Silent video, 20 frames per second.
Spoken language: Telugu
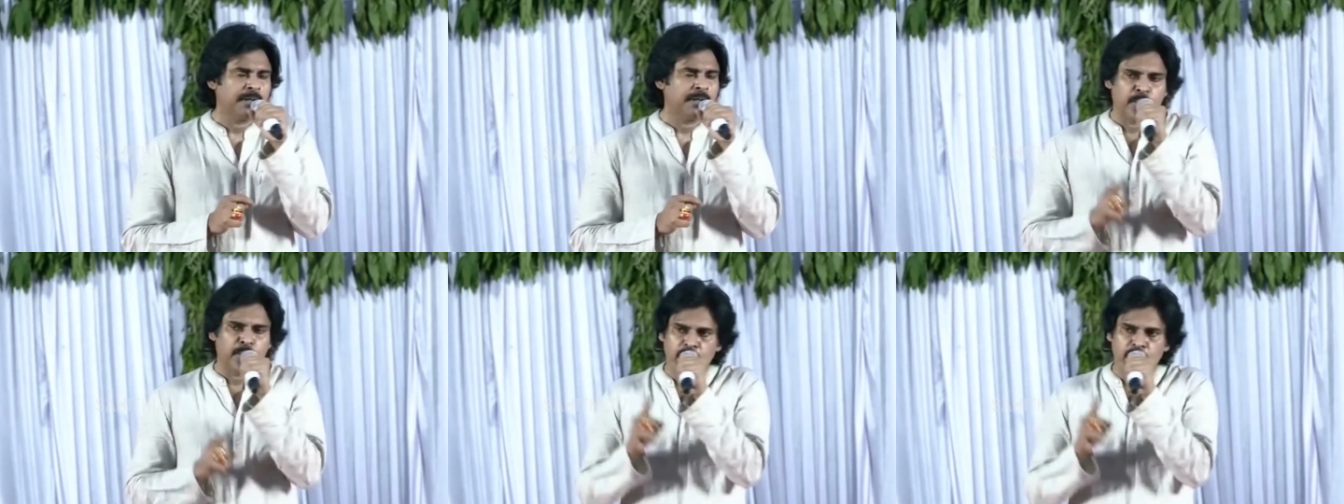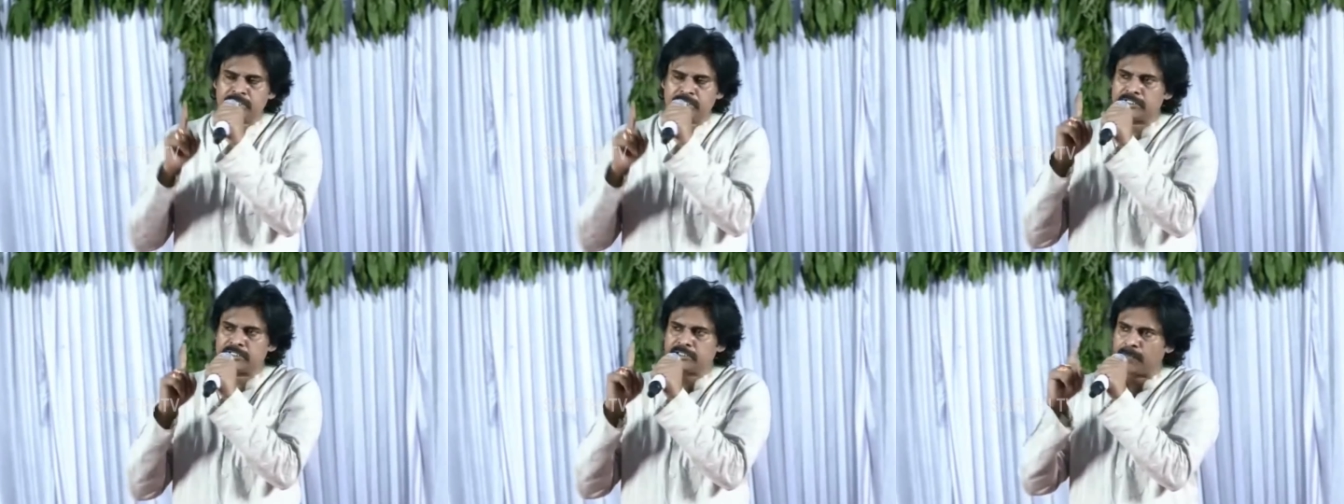
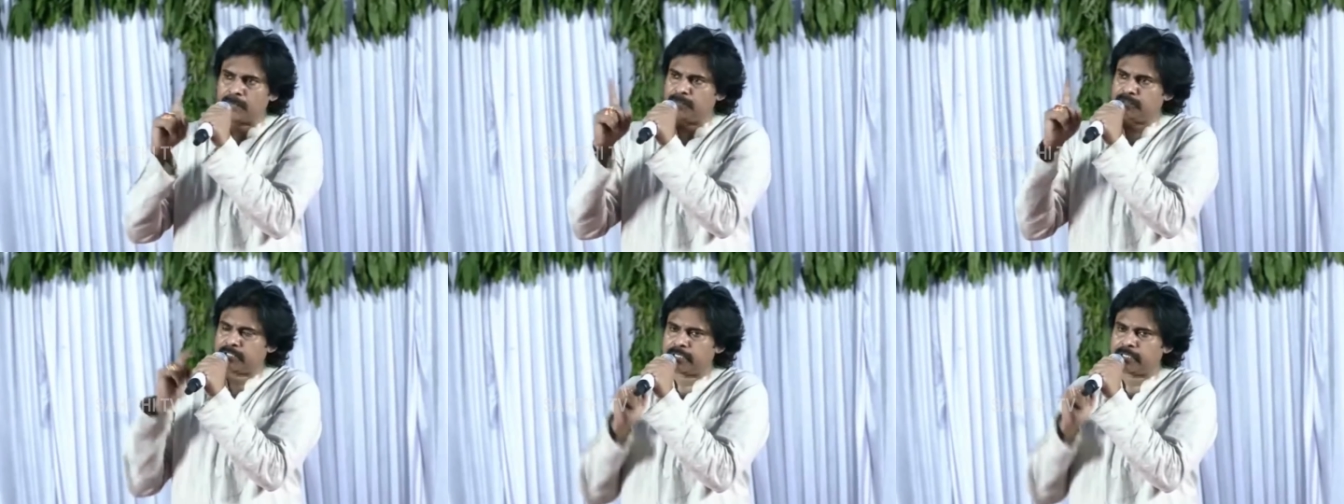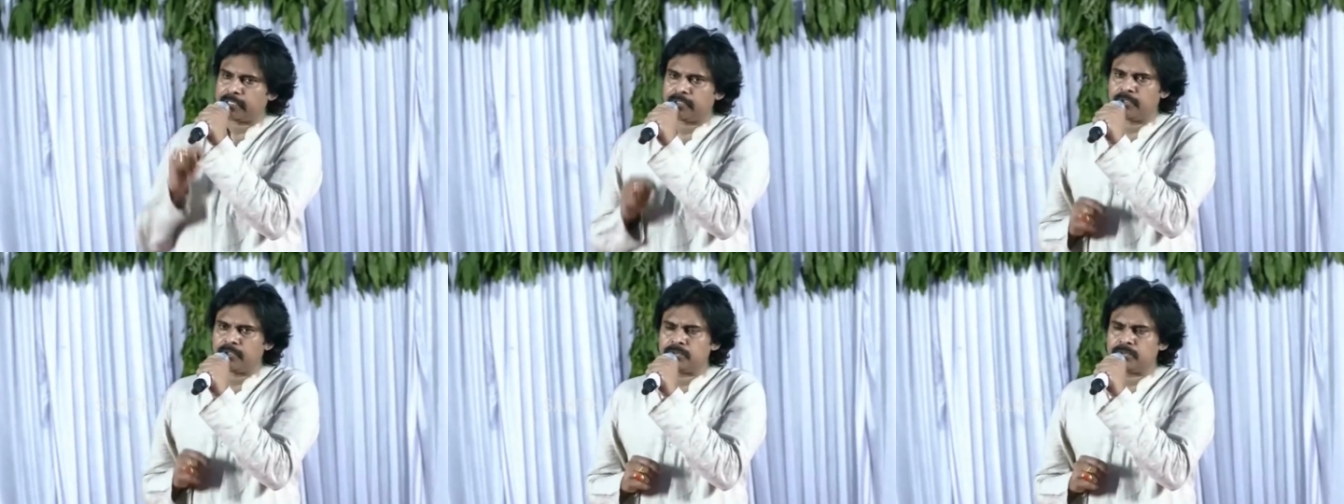ఇంకోసారి తప్పు
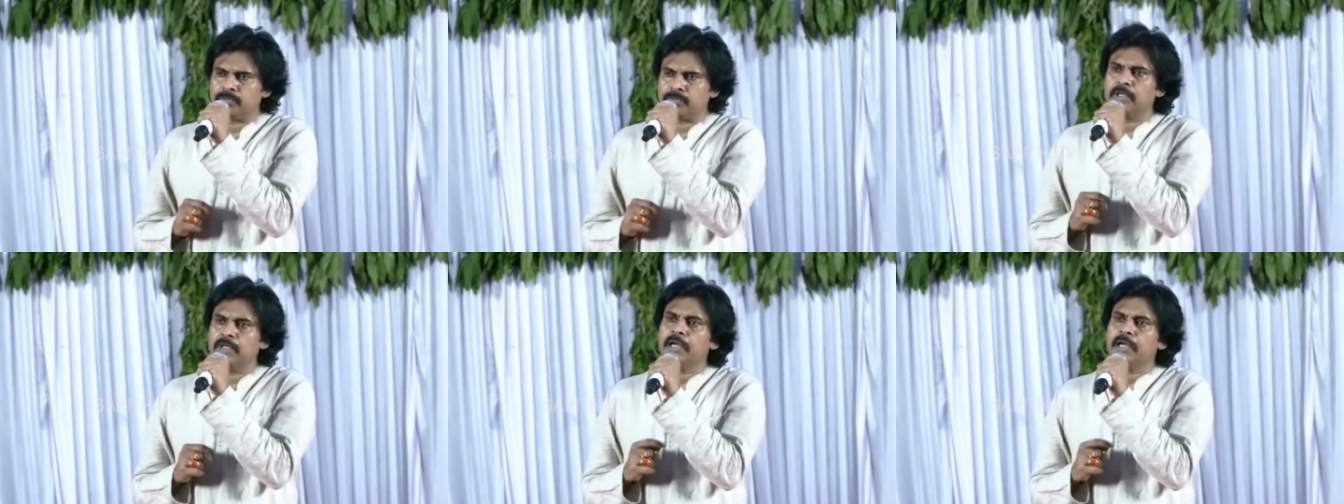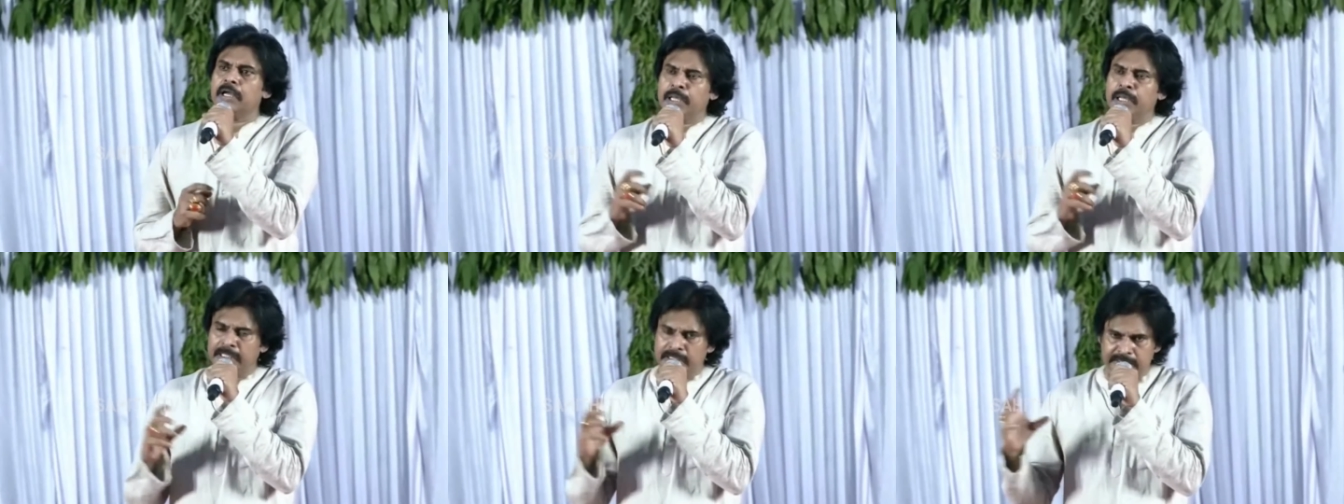జరగకూడదు
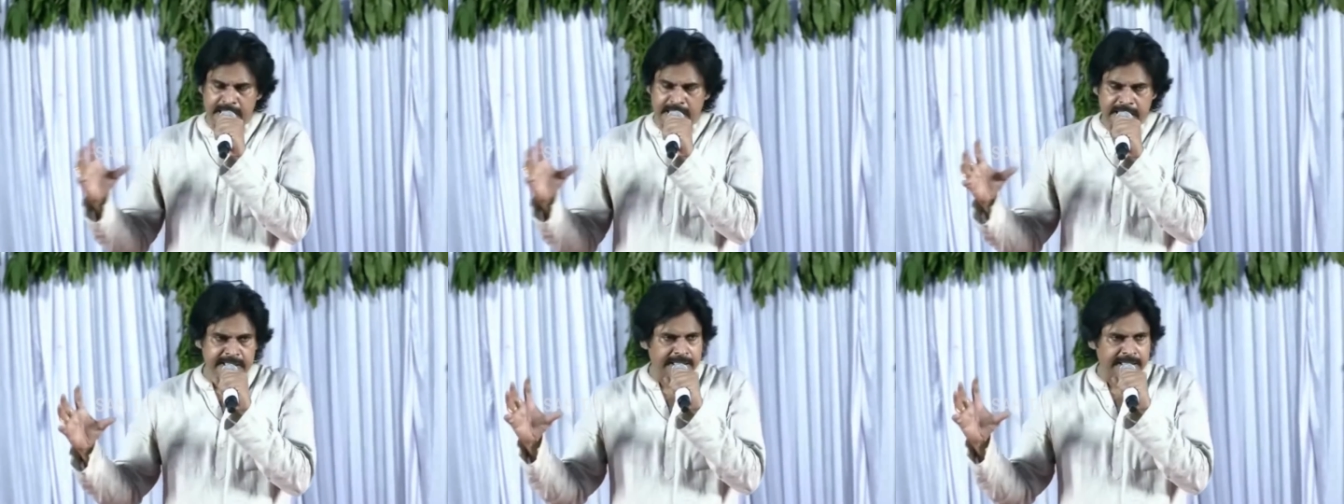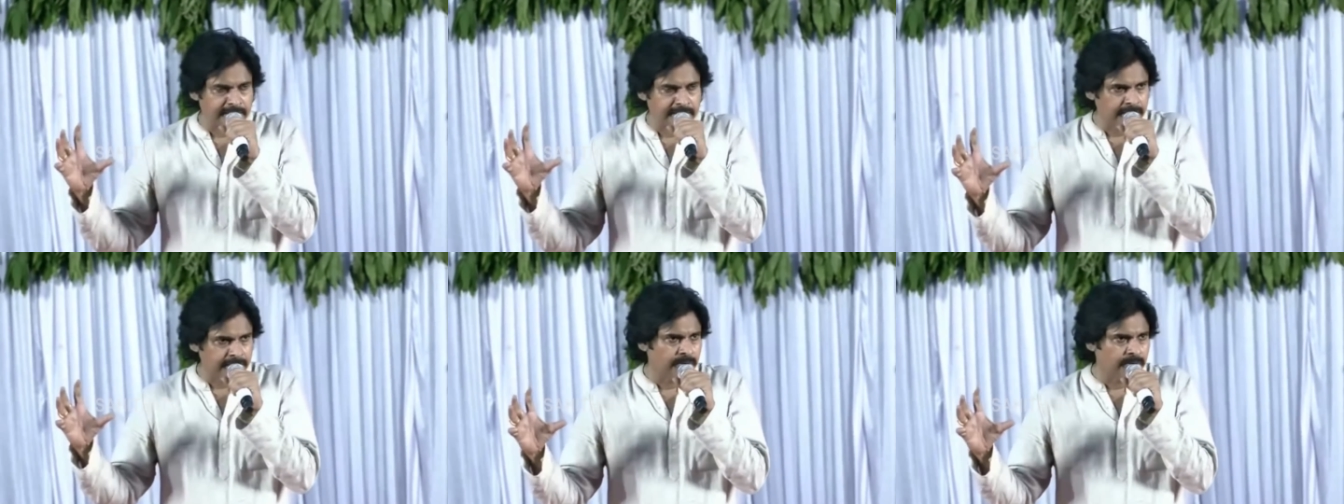దానికి
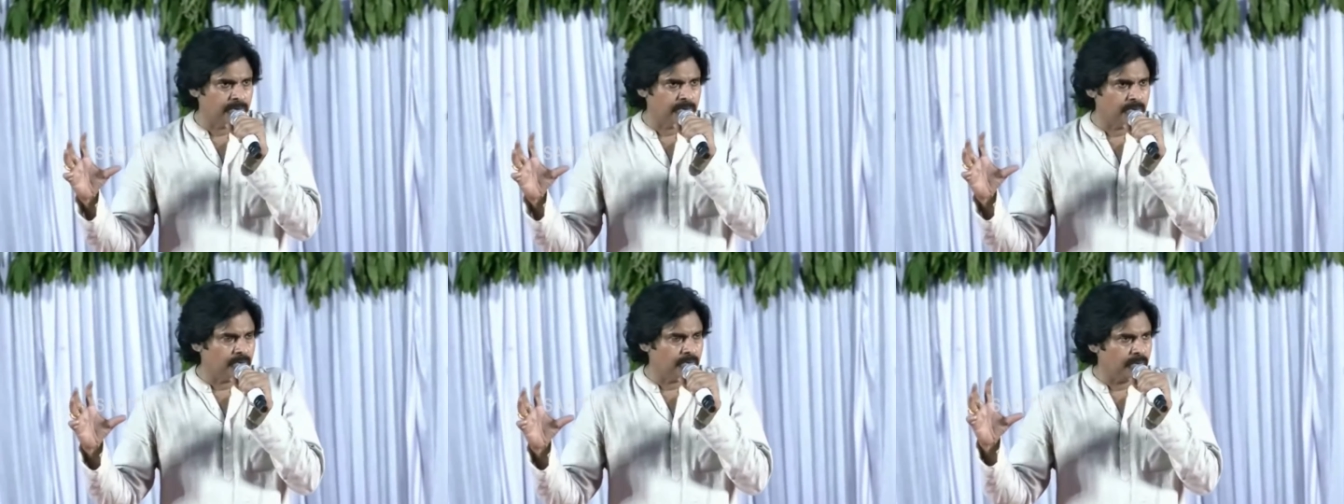అందరూ